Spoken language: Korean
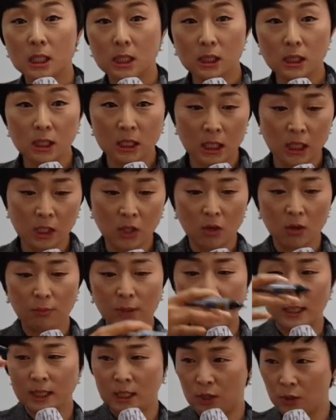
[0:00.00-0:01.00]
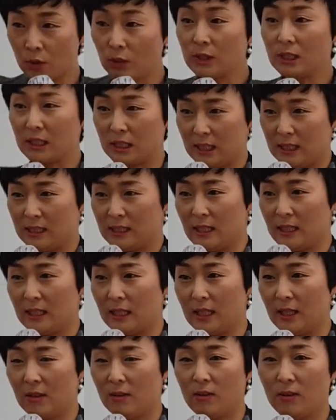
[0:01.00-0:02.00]
그 기업의 직원들이
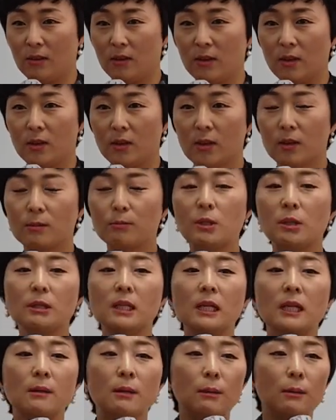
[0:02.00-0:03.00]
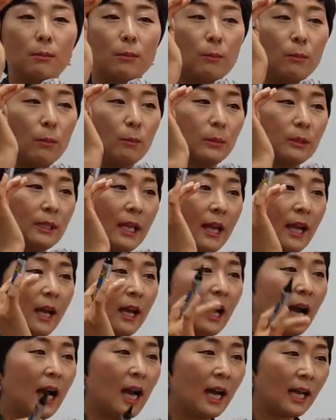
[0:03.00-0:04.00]
있잖아요. 그러면
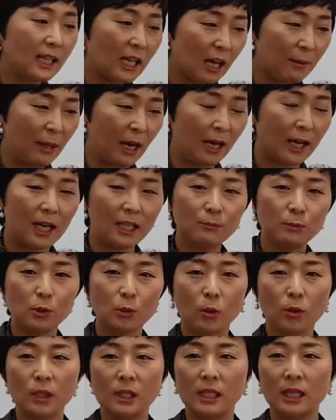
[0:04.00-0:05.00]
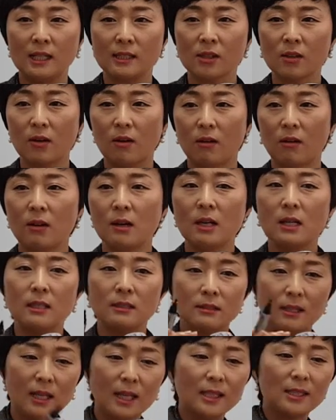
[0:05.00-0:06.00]
내가 하나 망함으로 인해서
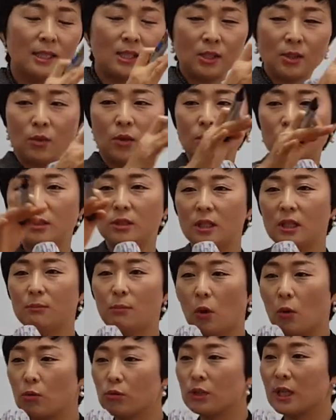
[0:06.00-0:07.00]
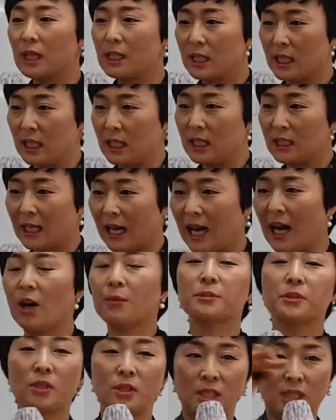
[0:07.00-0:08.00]
내 직원들이 먹고 살 길이
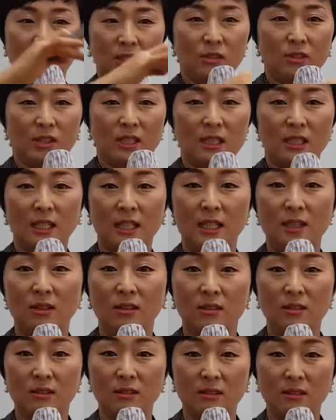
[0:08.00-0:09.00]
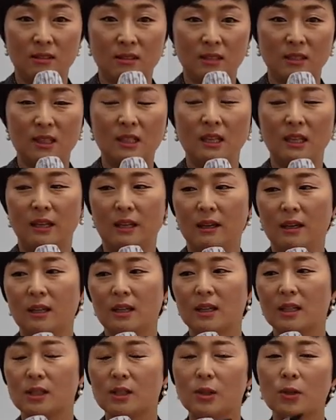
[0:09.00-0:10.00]
다 없어지는 거잖아요. 예.
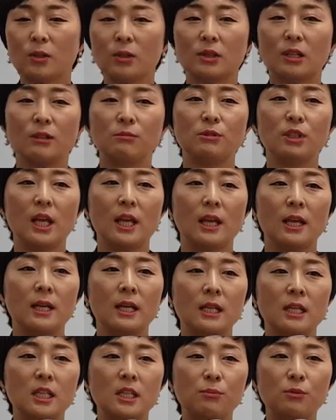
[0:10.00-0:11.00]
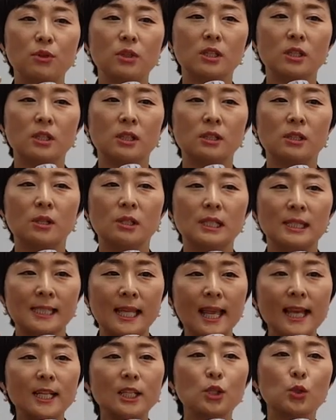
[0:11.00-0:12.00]
그렇기 때문에 이분은 그걸
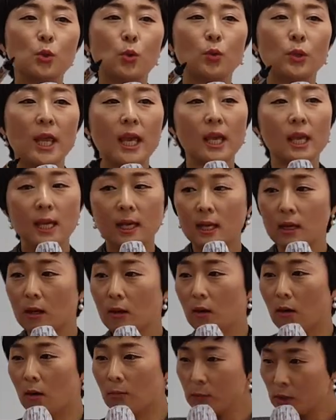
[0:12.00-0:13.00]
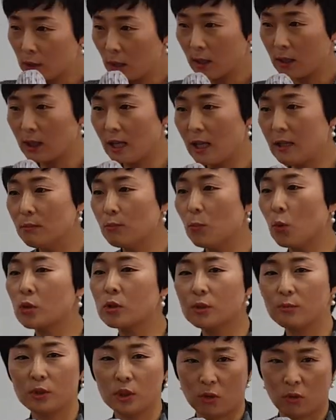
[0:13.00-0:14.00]
생존에 엄청난
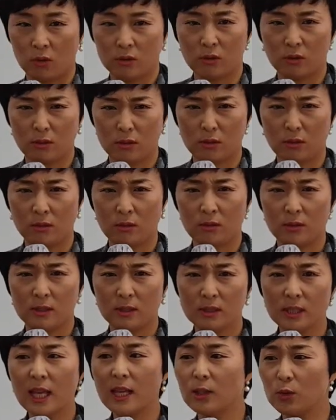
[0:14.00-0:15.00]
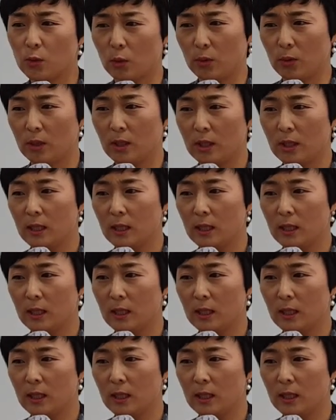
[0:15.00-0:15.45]
목숨을 걸은 거죠. 생존.